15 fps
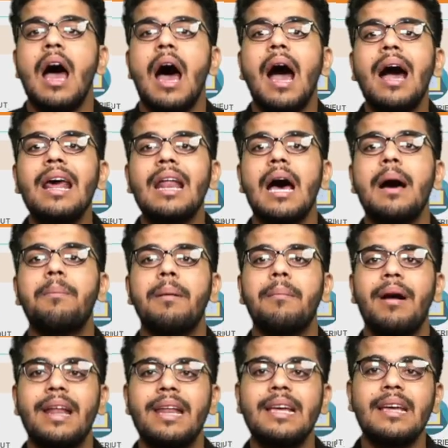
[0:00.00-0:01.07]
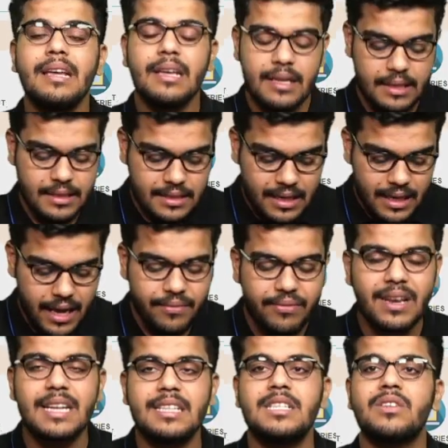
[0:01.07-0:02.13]
अगर आप हमारे इस लाइव
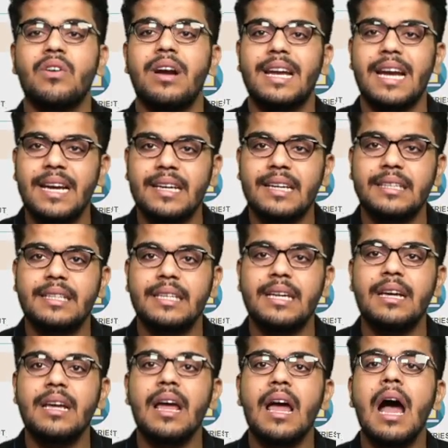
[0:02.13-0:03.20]
क्लासेस को अटेंड करते हैं